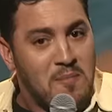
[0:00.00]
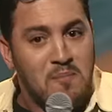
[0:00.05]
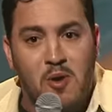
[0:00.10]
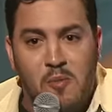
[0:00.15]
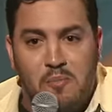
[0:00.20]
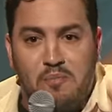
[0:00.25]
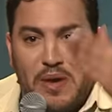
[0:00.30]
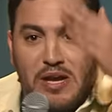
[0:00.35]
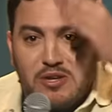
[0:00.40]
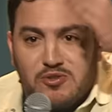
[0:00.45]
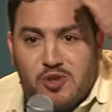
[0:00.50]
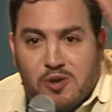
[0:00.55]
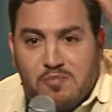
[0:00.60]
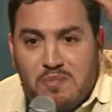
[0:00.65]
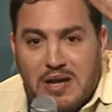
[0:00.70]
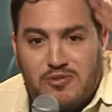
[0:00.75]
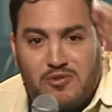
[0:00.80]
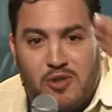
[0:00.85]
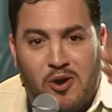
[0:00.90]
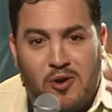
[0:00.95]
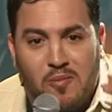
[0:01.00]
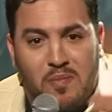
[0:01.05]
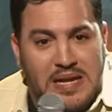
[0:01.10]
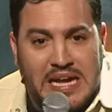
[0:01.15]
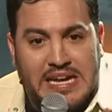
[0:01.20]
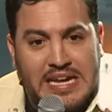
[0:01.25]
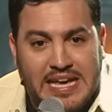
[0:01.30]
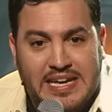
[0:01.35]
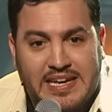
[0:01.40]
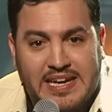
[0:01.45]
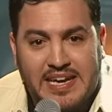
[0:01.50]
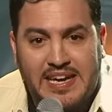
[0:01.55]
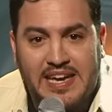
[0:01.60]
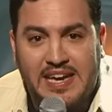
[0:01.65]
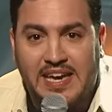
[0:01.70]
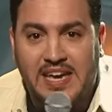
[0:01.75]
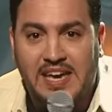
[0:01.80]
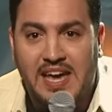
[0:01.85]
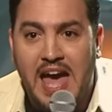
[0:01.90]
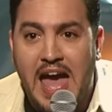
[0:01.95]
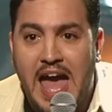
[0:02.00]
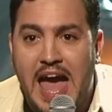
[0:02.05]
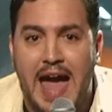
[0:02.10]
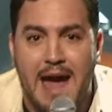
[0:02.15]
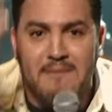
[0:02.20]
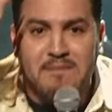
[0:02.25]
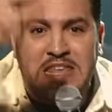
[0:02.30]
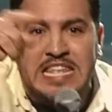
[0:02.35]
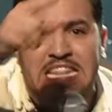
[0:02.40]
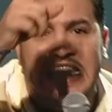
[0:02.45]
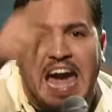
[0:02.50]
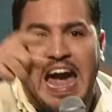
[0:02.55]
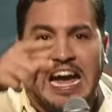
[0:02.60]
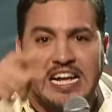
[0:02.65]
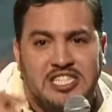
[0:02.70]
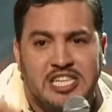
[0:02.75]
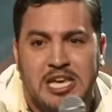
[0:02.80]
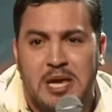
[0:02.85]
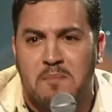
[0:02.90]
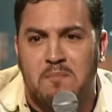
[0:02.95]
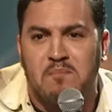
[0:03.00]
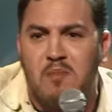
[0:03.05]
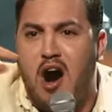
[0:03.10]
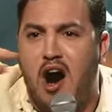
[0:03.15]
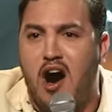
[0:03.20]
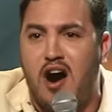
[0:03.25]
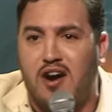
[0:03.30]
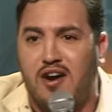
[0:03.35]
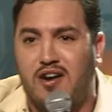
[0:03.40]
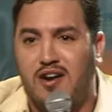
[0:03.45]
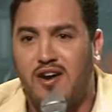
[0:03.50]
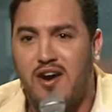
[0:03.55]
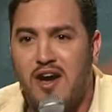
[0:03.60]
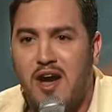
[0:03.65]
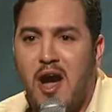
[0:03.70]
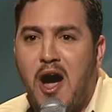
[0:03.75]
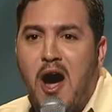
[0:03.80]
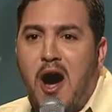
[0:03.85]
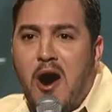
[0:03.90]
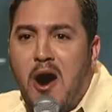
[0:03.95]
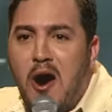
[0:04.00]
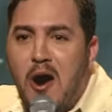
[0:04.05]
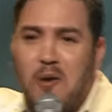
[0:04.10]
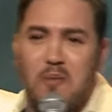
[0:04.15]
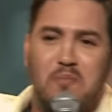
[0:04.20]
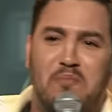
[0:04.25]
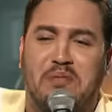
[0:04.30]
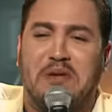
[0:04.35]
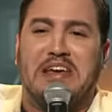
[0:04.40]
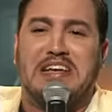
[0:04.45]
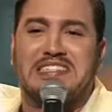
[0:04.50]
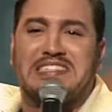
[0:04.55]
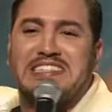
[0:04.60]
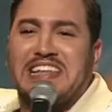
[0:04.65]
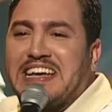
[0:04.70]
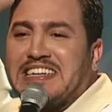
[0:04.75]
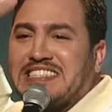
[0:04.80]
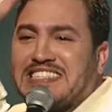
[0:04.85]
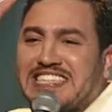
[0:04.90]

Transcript: Mon père sur ma tombe, il allait écrire Amin Radi mort en business